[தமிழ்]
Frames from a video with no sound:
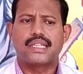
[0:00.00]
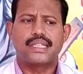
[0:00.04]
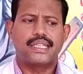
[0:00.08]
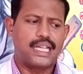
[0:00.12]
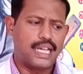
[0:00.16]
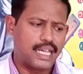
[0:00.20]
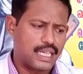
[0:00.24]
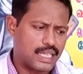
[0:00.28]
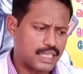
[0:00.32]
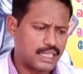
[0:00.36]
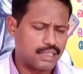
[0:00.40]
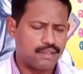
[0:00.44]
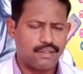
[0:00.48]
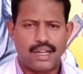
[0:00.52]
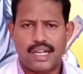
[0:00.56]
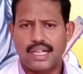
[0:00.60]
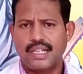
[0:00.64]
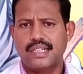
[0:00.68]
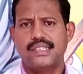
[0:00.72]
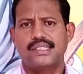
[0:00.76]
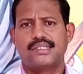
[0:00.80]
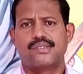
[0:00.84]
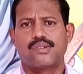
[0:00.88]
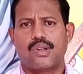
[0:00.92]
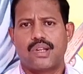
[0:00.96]
தான் ஏன்ட்டு தான்
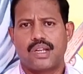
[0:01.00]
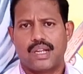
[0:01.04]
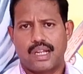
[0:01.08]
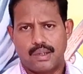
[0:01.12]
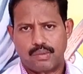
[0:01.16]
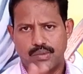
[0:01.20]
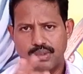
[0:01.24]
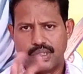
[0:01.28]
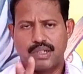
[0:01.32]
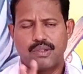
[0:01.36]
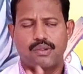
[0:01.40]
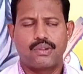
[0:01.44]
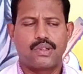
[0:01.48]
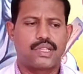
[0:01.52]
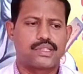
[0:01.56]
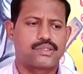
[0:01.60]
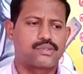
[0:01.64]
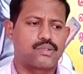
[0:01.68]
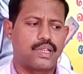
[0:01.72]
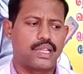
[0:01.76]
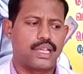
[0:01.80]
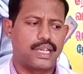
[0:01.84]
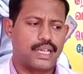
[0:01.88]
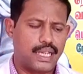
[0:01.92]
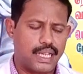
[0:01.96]
வாங்குன்னு சொல்லலை நான் முன்னாடி ஒரு
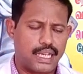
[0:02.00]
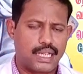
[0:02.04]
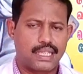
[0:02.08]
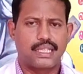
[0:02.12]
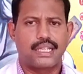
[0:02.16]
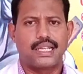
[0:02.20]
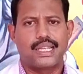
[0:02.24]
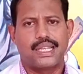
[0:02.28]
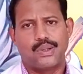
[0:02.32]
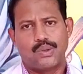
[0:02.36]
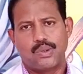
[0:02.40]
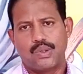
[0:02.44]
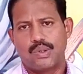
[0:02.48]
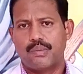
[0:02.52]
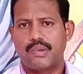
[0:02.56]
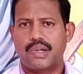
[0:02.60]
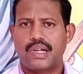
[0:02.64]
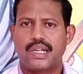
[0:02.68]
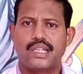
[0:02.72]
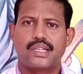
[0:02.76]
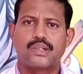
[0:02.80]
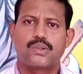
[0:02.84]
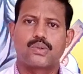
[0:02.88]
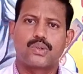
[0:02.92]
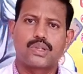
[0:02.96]
வாரம் சொல்லிடுறேன் ஏன்ட்டு தான் இல்லை எவ்வளோ
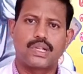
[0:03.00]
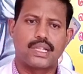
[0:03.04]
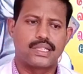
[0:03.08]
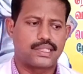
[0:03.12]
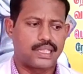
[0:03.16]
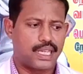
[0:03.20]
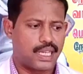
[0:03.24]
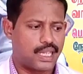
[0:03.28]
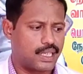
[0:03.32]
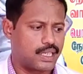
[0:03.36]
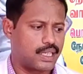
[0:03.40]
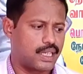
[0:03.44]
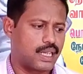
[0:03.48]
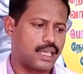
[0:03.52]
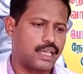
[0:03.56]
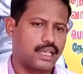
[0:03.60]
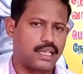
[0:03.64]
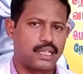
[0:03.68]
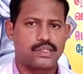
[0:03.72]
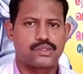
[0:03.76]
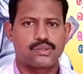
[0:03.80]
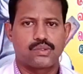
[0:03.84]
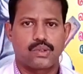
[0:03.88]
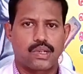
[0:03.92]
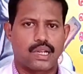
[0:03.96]
மகளிர் குழுலாம்
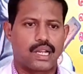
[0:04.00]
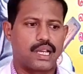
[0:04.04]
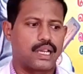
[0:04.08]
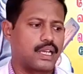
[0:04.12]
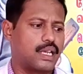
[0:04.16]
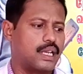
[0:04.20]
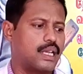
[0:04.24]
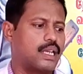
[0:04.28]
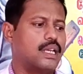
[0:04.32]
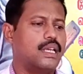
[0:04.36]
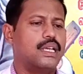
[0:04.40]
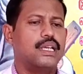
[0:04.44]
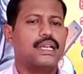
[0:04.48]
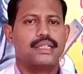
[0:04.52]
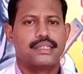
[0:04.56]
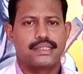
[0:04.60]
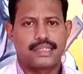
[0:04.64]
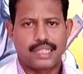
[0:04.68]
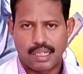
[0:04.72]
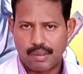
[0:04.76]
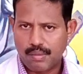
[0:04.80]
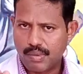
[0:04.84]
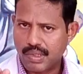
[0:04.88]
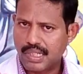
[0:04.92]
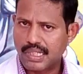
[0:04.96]
தயாரிக்கிறாங்கன்னு சொல்கிறாங்க
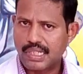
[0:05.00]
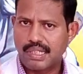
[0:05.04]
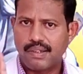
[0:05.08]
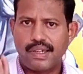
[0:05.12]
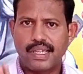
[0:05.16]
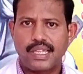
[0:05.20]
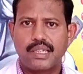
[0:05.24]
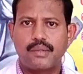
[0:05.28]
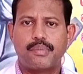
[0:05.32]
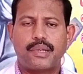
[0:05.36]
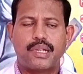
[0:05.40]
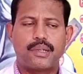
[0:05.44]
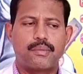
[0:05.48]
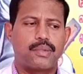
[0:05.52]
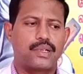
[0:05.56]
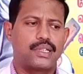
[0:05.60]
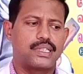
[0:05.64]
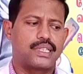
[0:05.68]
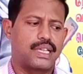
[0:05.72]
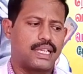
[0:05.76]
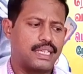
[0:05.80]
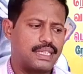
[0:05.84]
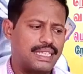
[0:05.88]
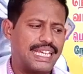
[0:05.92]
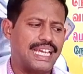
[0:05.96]
தரமாக இருந்தால் வாங்கி
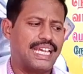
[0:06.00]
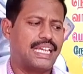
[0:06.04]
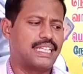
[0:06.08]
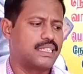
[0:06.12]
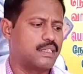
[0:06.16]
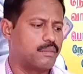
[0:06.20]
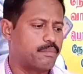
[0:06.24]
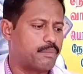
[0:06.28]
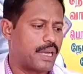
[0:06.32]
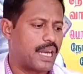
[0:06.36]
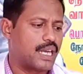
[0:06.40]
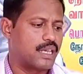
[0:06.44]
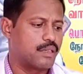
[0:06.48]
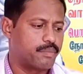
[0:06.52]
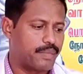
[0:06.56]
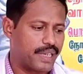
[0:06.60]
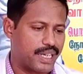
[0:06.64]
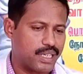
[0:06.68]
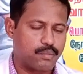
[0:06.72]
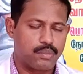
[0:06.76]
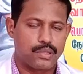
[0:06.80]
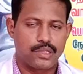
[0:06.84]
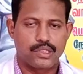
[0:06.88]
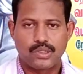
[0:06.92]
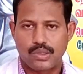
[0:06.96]
பயன்படுத்துங்க ஏன் இந்த பேடு
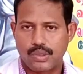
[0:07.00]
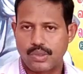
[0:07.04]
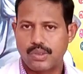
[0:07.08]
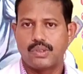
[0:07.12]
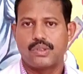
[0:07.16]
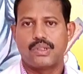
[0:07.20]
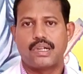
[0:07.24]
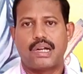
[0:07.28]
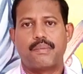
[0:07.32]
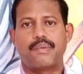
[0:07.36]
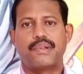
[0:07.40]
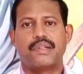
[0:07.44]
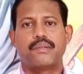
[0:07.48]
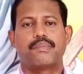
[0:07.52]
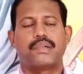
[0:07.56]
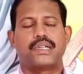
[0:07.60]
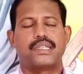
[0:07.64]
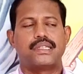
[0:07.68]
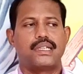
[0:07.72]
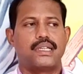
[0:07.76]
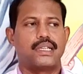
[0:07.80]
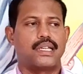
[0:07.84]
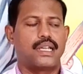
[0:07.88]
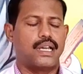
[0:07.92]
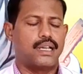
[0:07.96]
பயன்படுத்தணும் அப்படின்னு
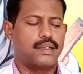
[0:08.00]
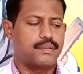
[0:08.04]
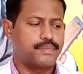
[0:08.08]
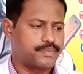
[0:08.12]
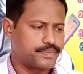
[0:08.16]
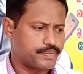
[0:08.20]
பார்த்தீங்கன்னா